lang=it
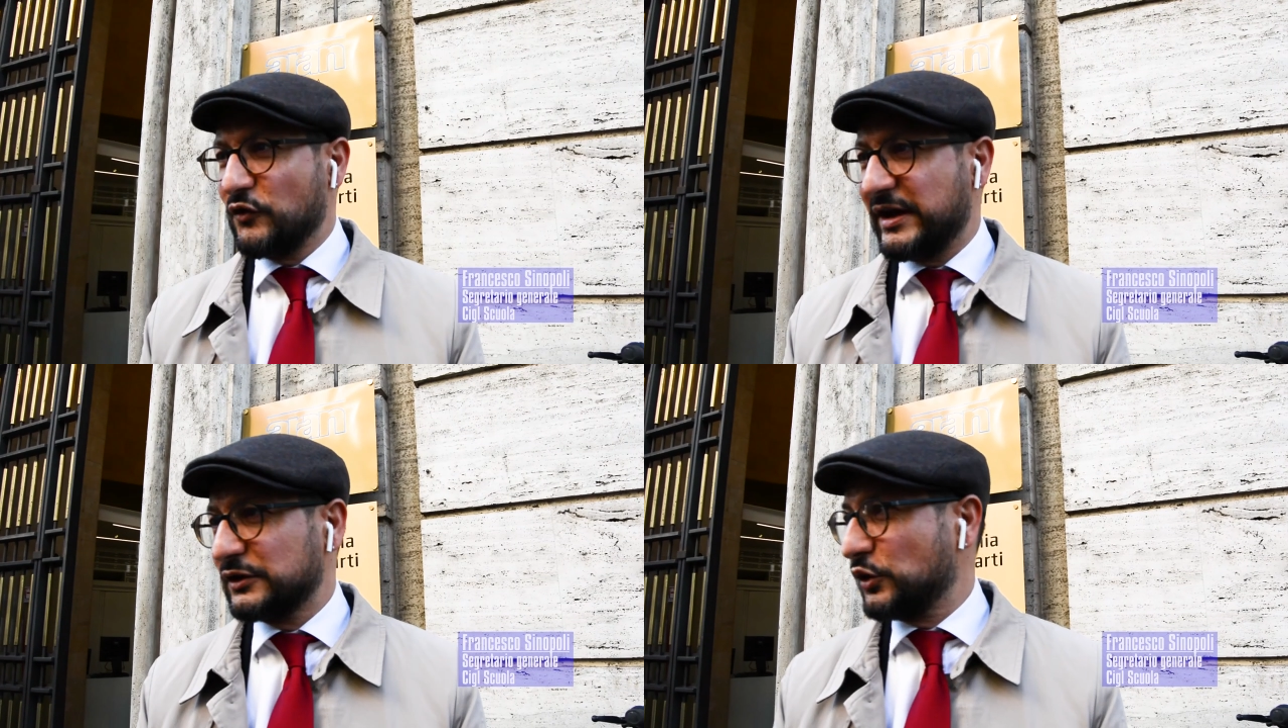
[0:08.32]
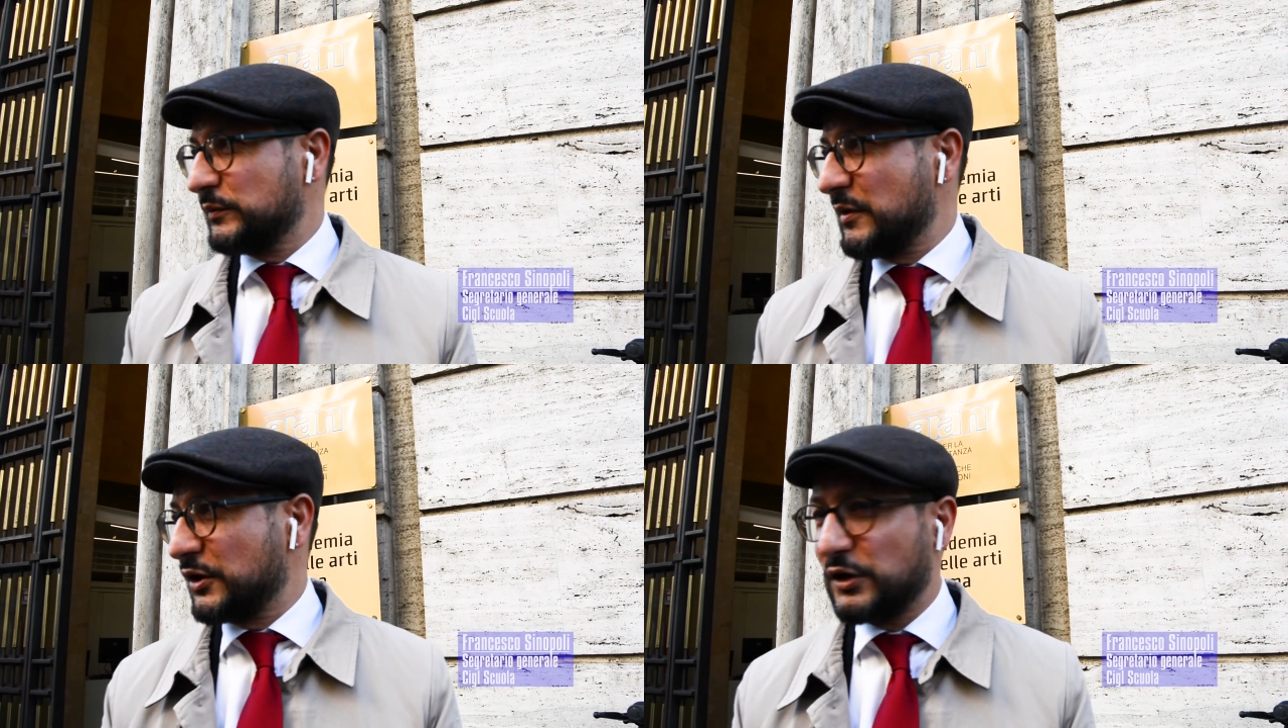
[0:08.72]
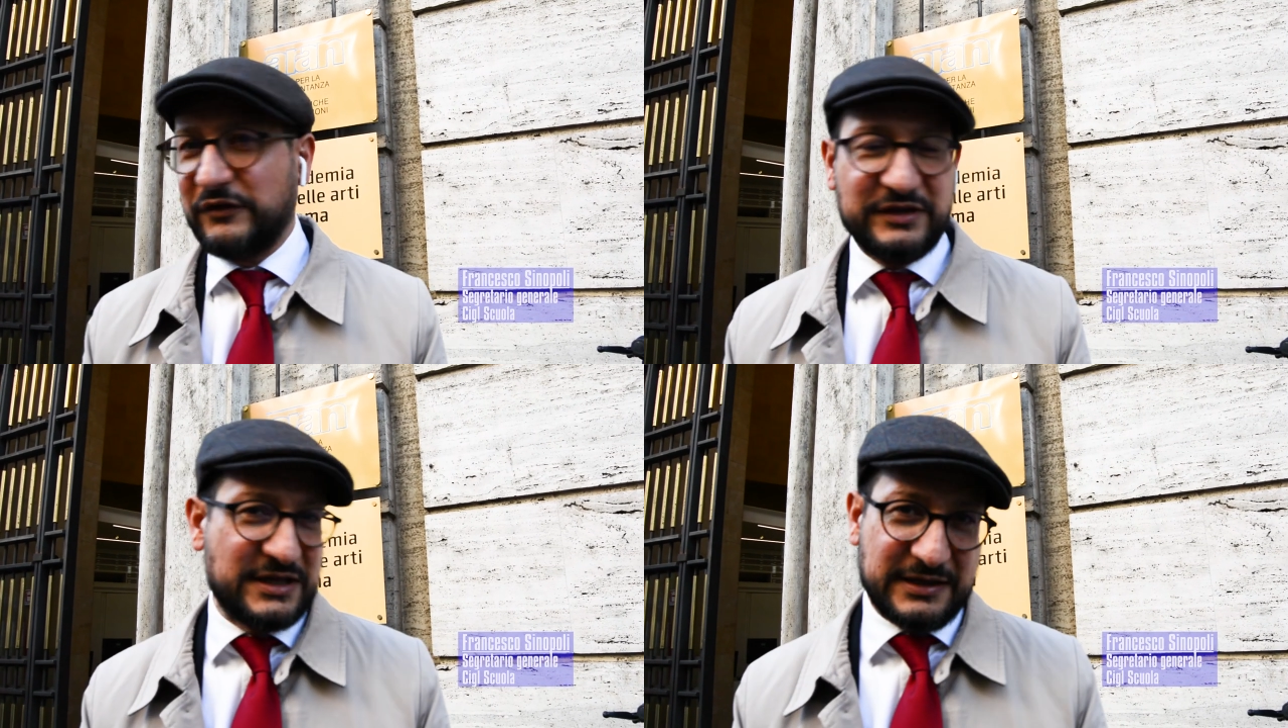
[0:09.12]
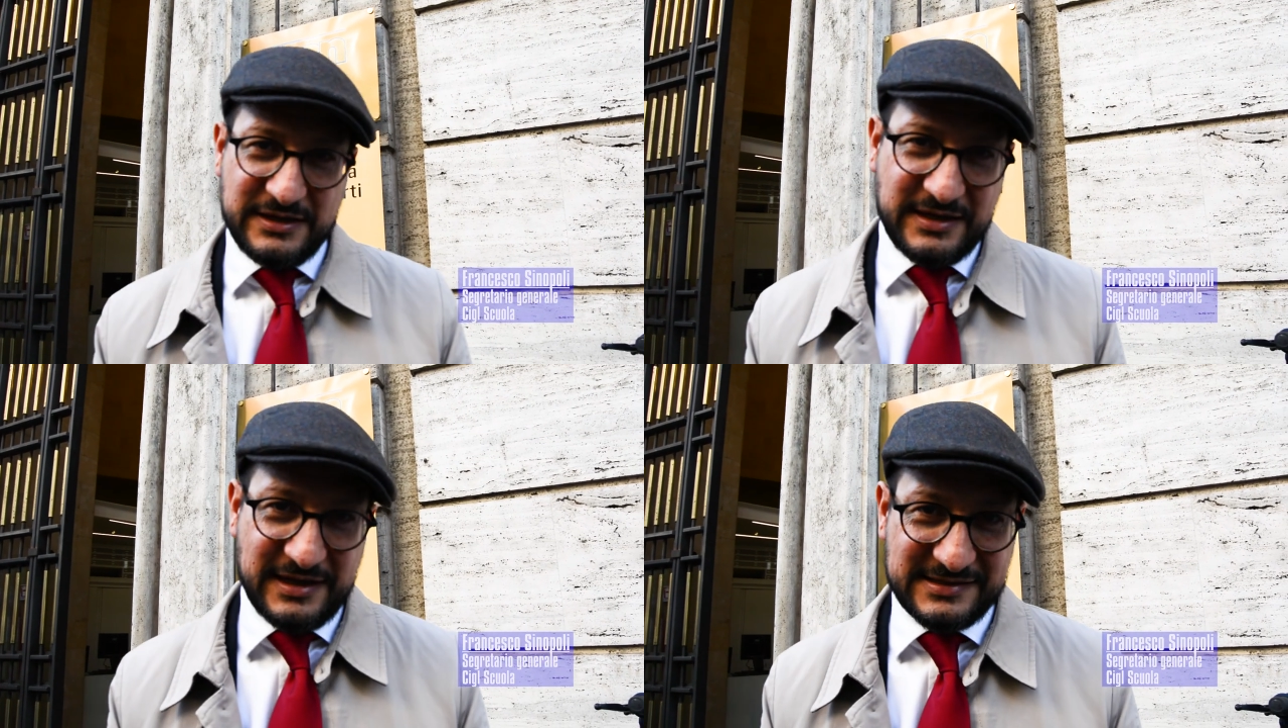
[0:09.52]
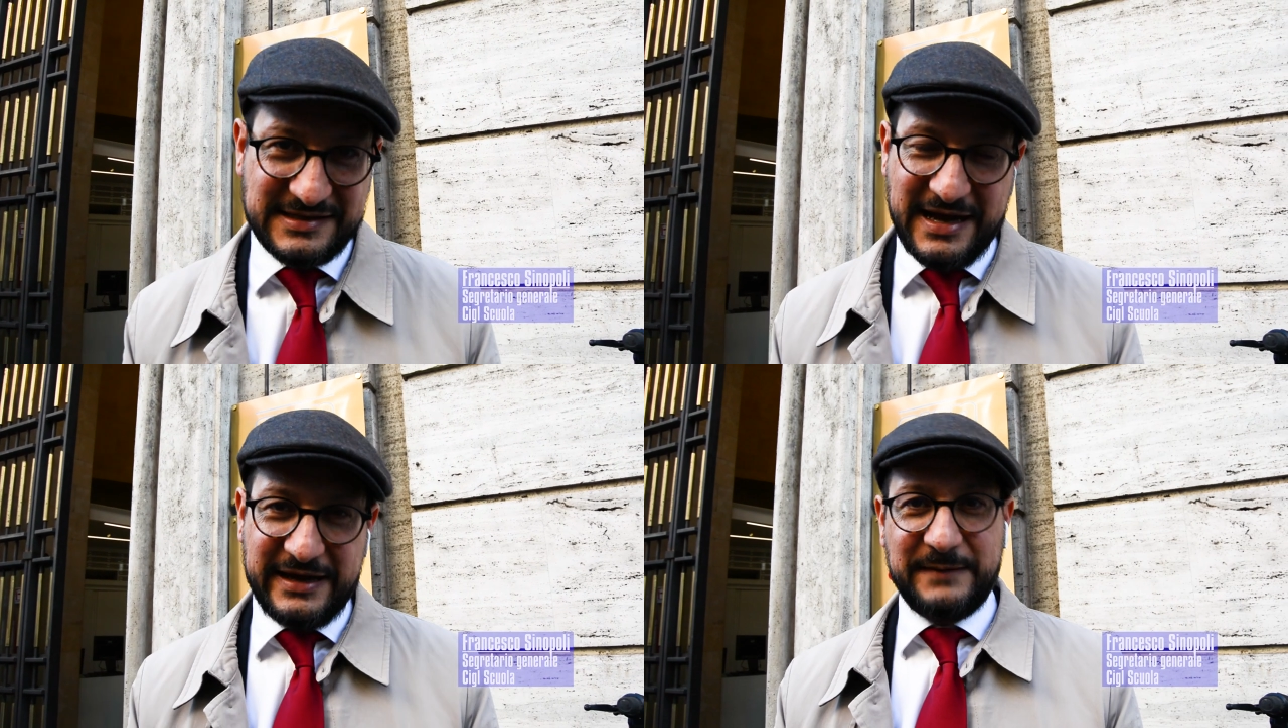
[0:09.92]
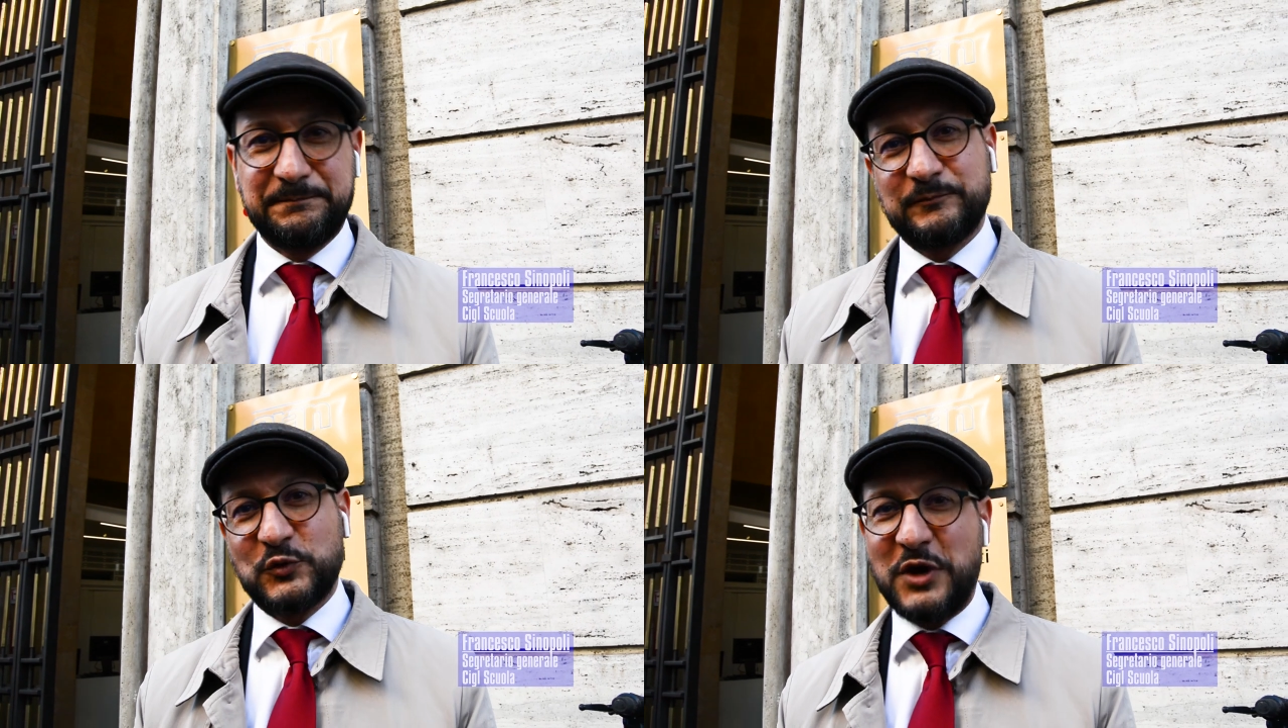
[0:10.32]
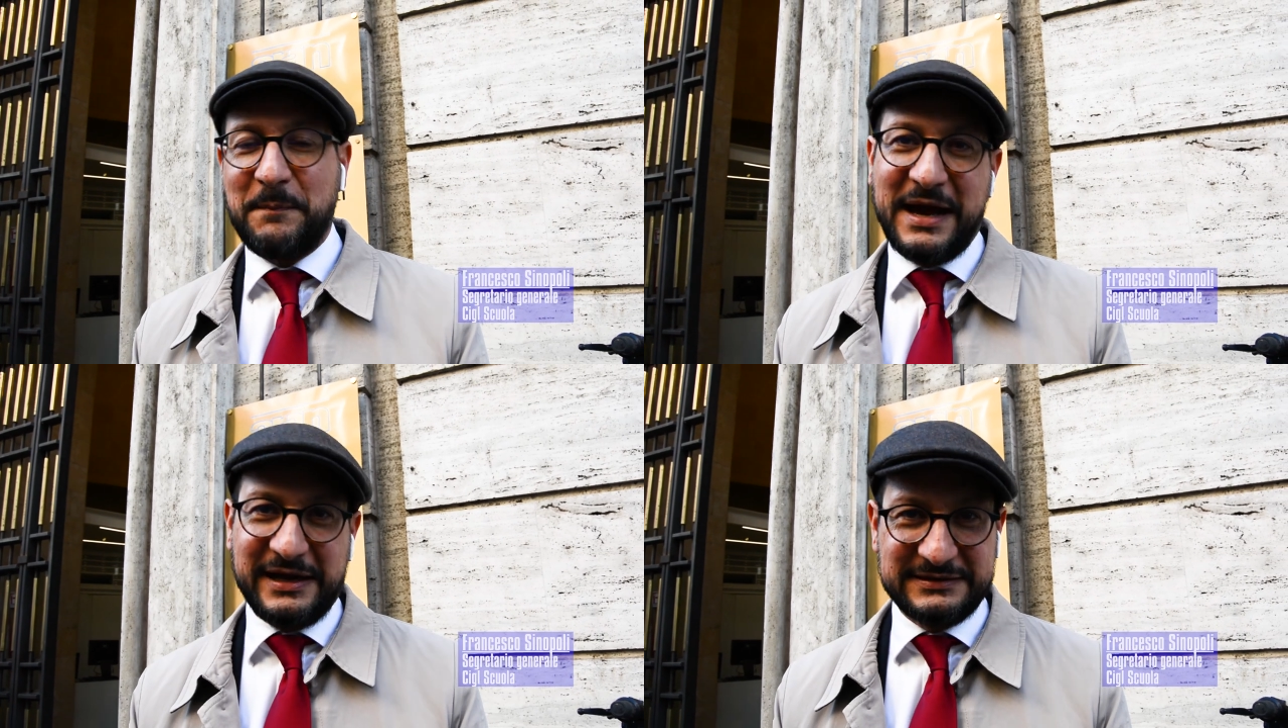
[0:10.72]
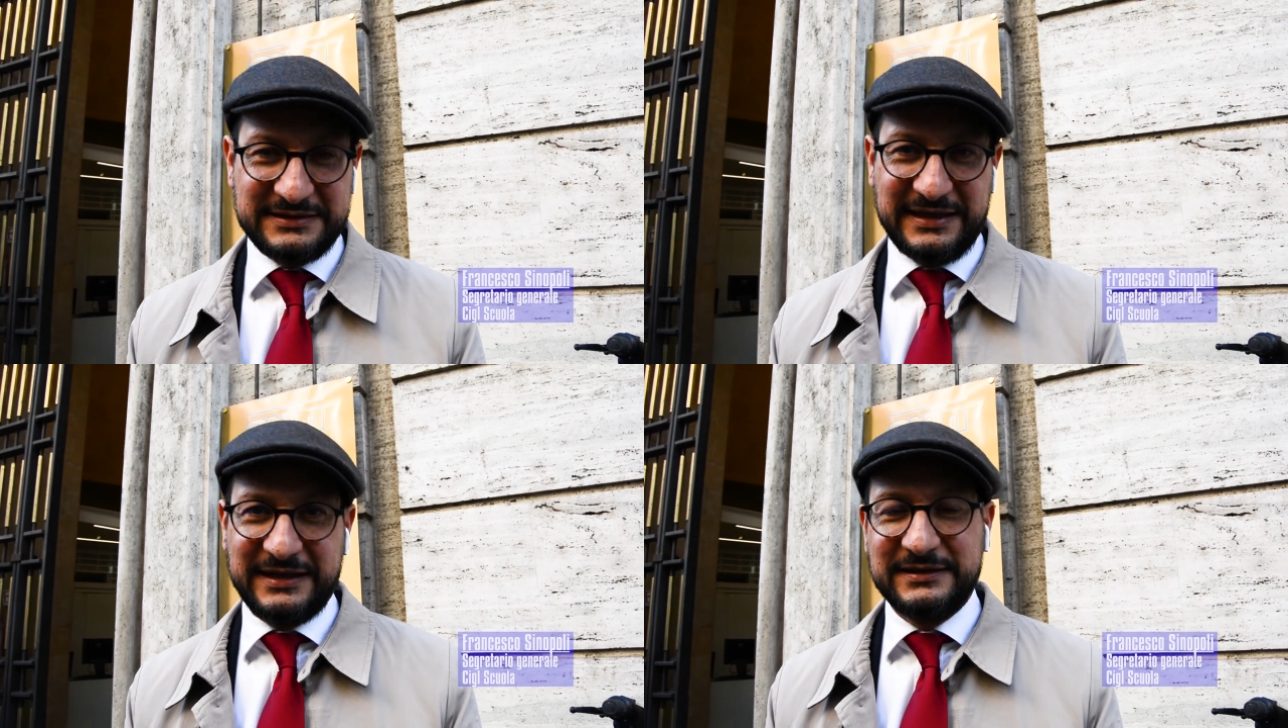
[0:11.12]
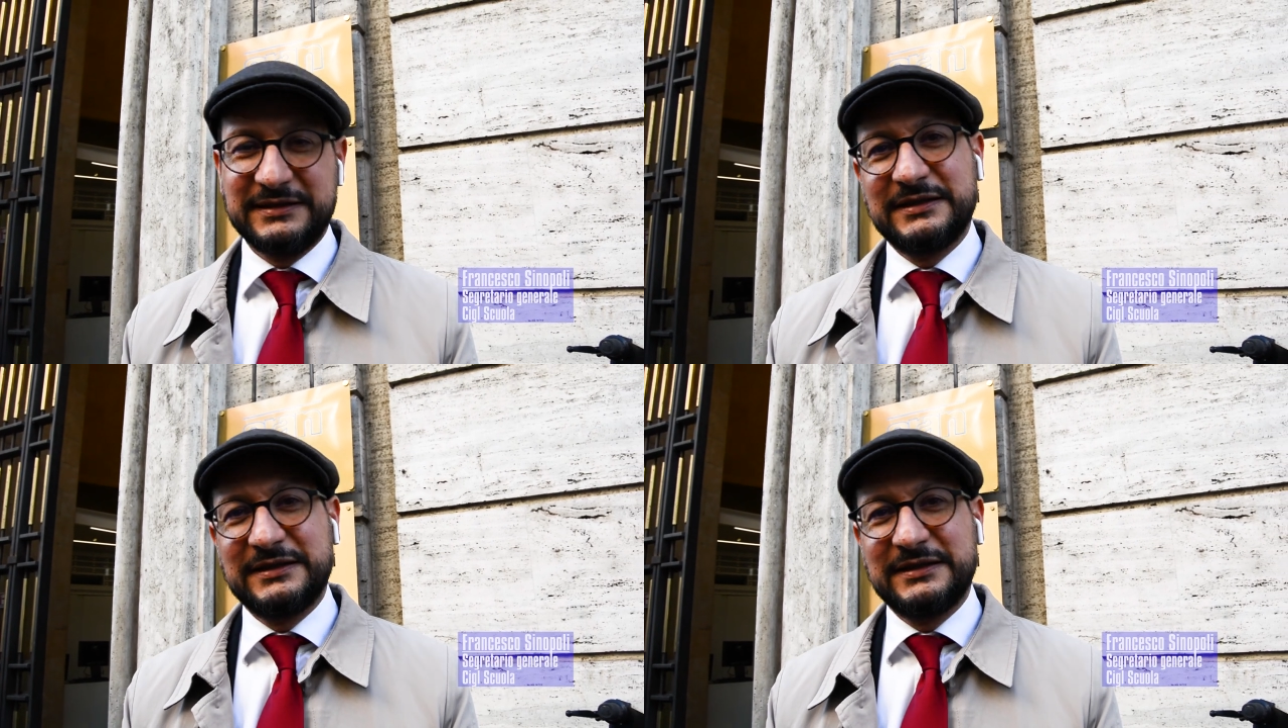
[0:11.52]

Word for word: governo dobbiamo ancora finire di incassare una parte